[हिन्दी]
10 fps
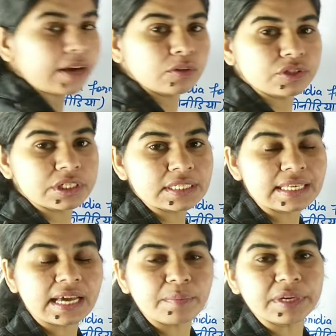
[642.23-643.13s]

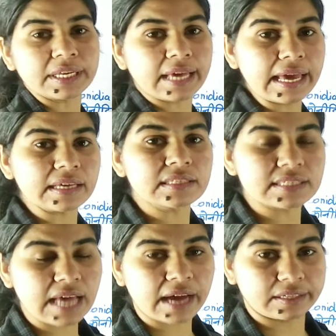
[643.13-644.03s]
एंडोजीनियसली का मीनिंग है
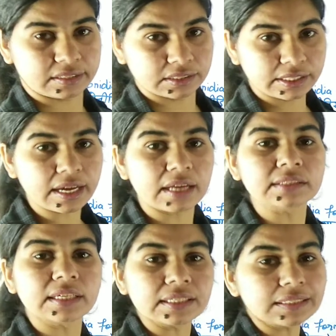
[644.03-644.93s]
इनसाइड ठीक है
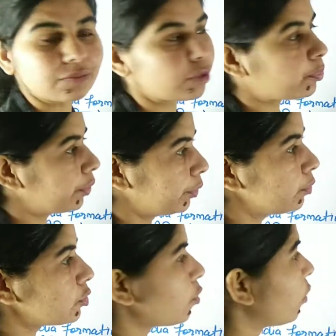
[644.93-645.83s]
अंदर की तरफ ये
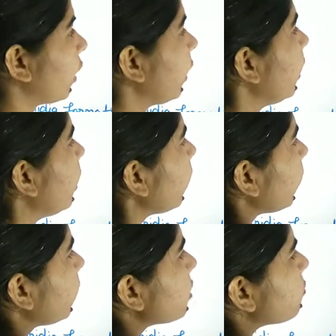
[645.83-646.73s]
प्रोड्यूस होंगे
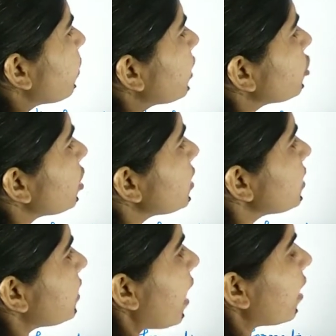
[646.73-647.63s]
इन स्पेशल
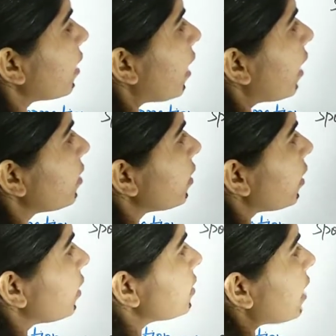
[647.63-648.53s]
सेक लाइक
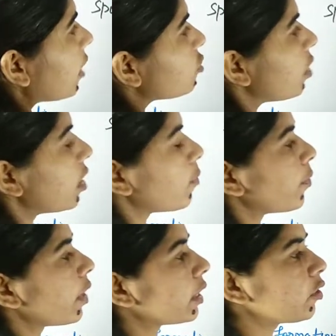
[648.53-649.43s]
ए सेक्सुअल
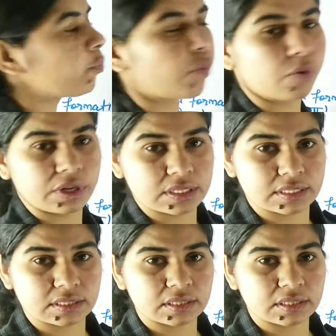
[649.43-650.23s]
रिप्रोडक्टिव बॉडीज